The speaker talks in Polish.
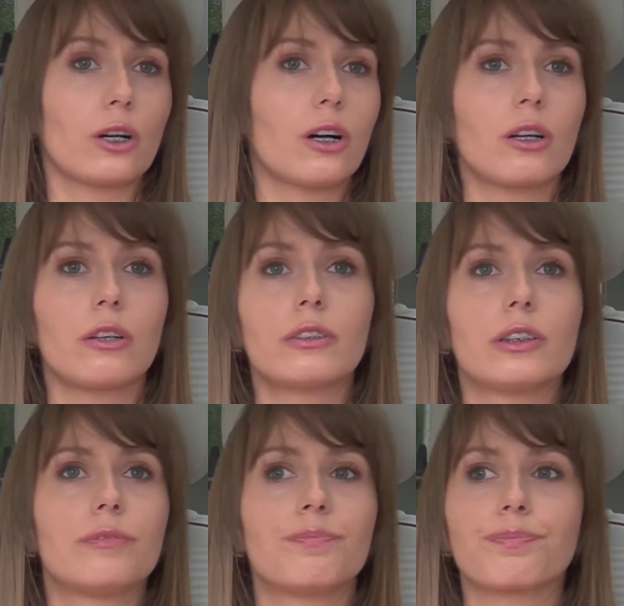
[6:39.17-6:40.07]
do
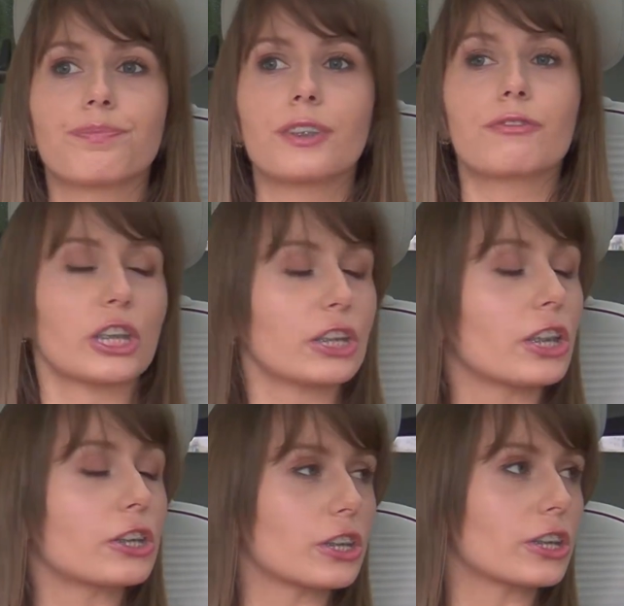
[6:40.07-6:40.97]
um,
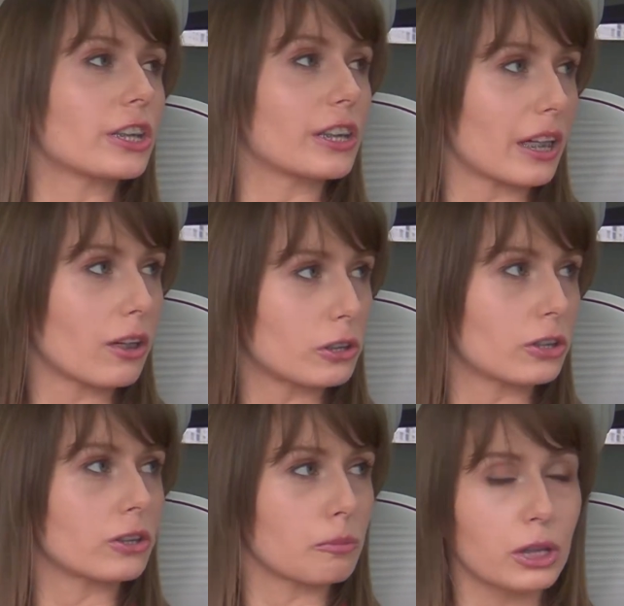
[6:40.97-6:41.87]
wcześniejszych
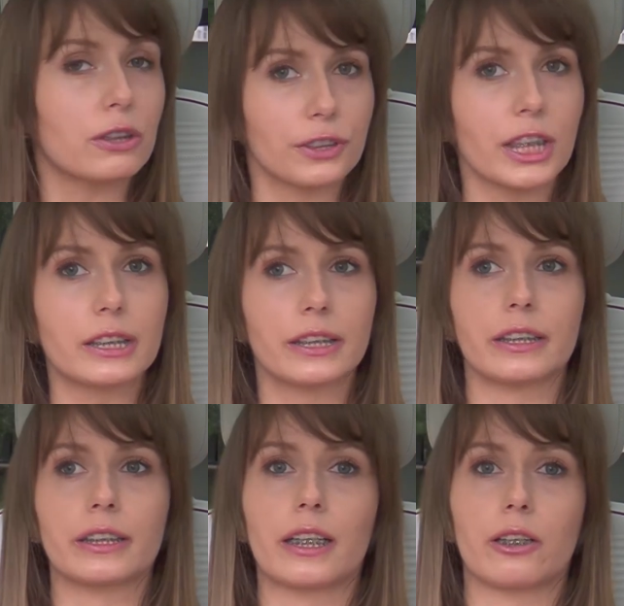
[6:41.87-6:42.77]
narodzin, do
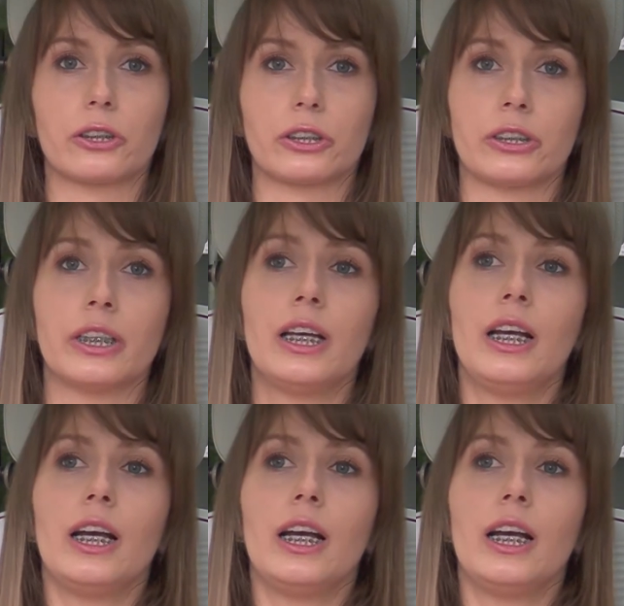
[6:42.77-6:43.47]
przedwczesnych narodzin.